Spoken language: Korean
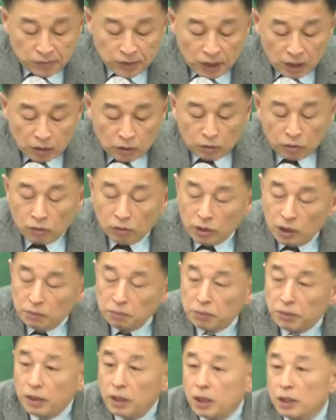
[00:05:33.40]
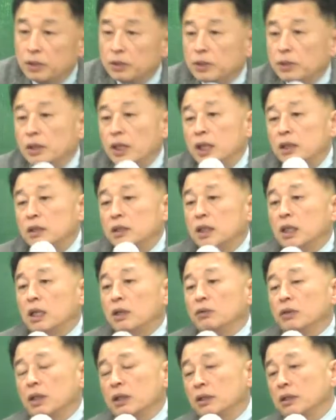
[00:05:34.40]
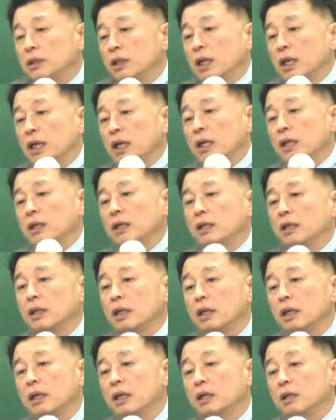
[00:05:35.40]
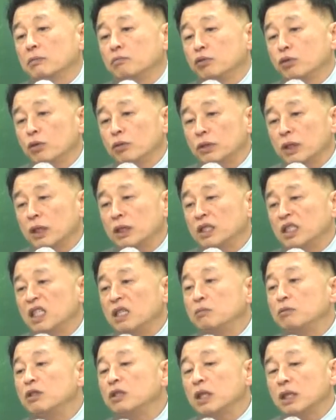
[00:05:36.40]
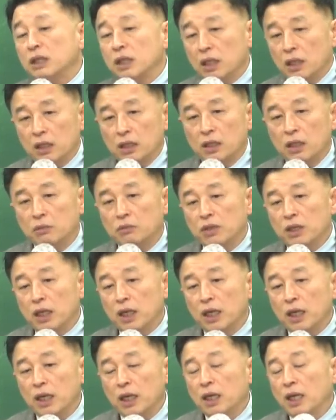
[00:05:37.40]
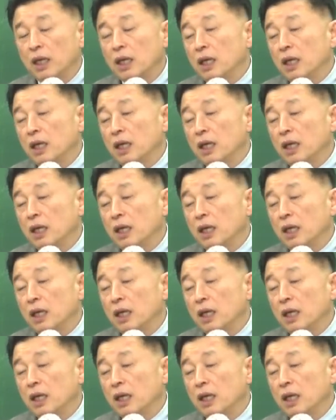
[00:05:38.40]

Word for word: 그리고 인플레이션 해지라고 돼 있는데 아, 부동산은 실물 자산이기 때문에